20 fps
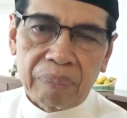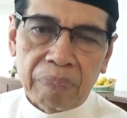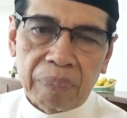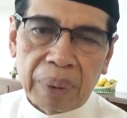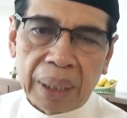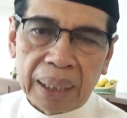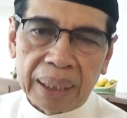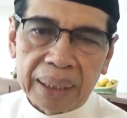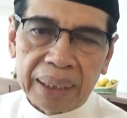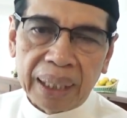
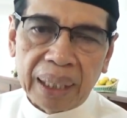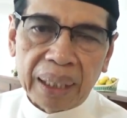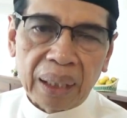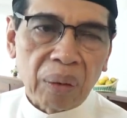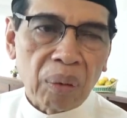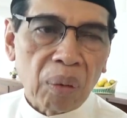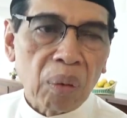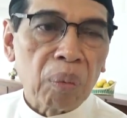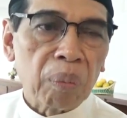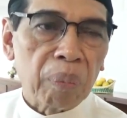pengertian
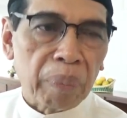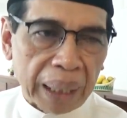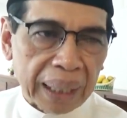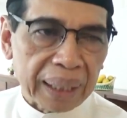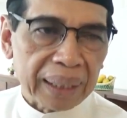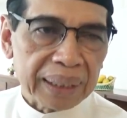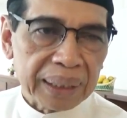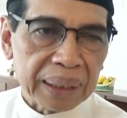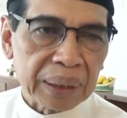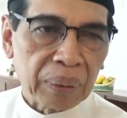
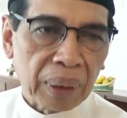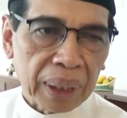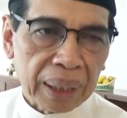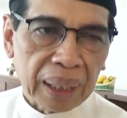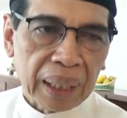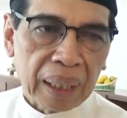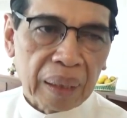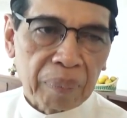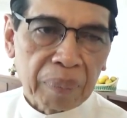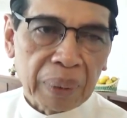kurban di situ
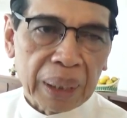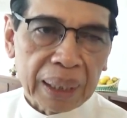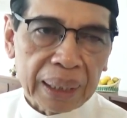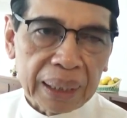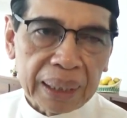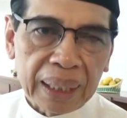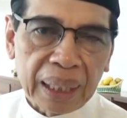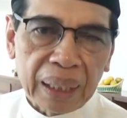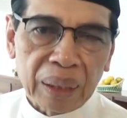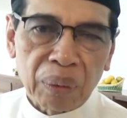adalah
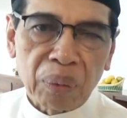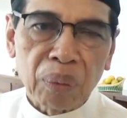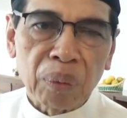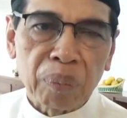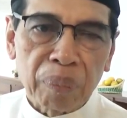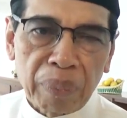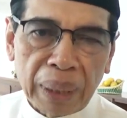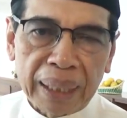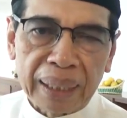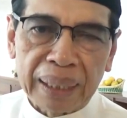pengertian
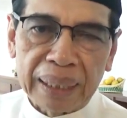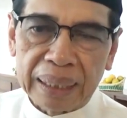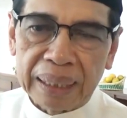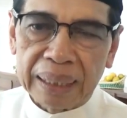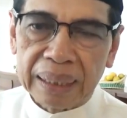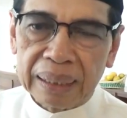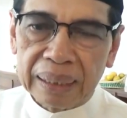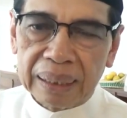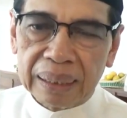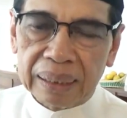kurban
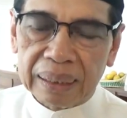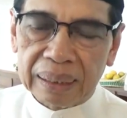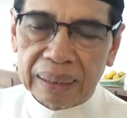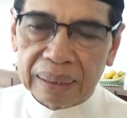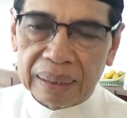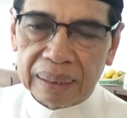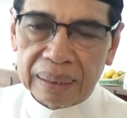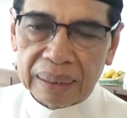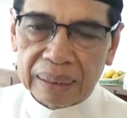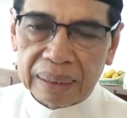
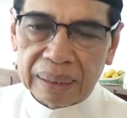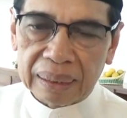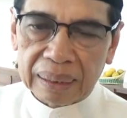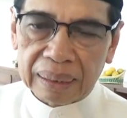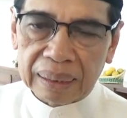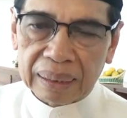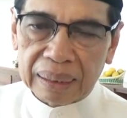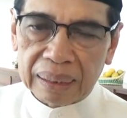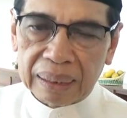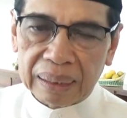
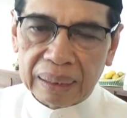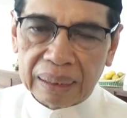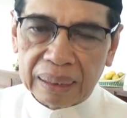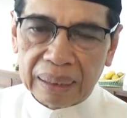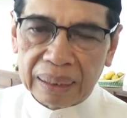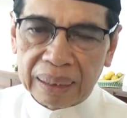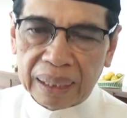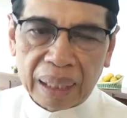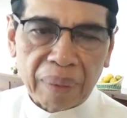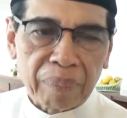eh,
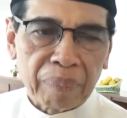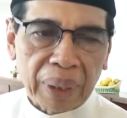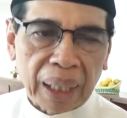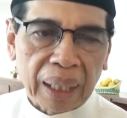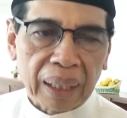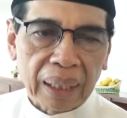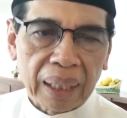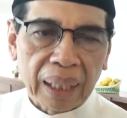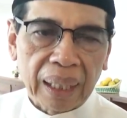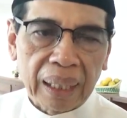dalam
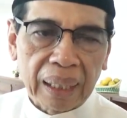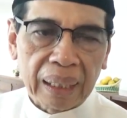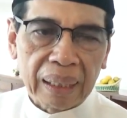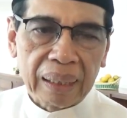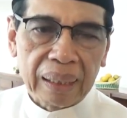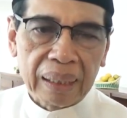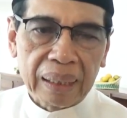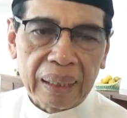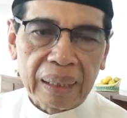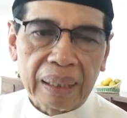rangka
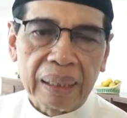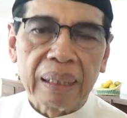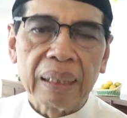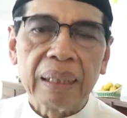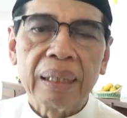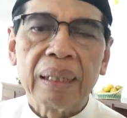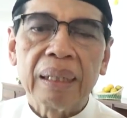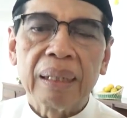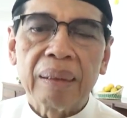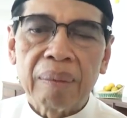
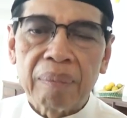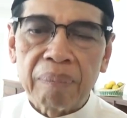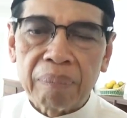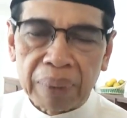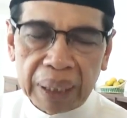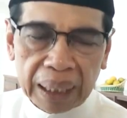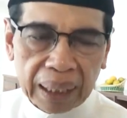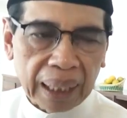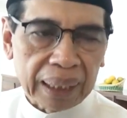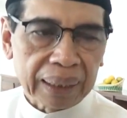
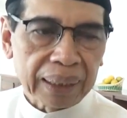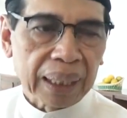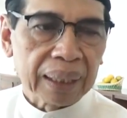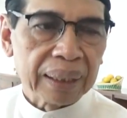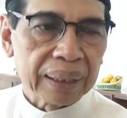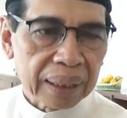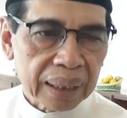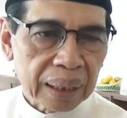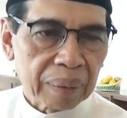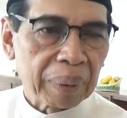mendekatkan
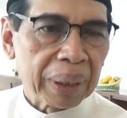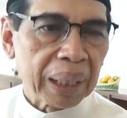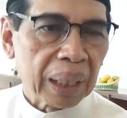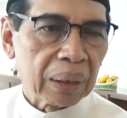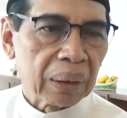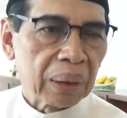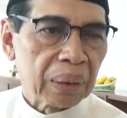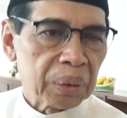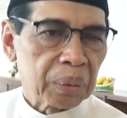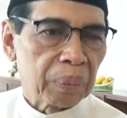diri kepada
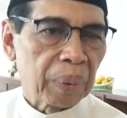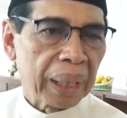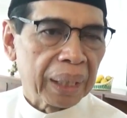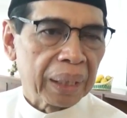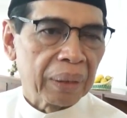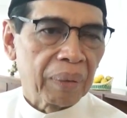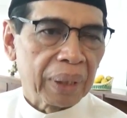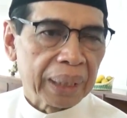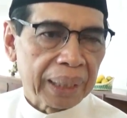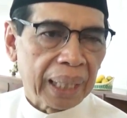Allah
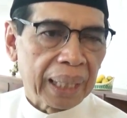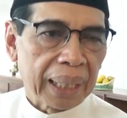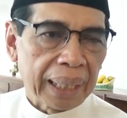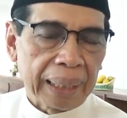Subhanahu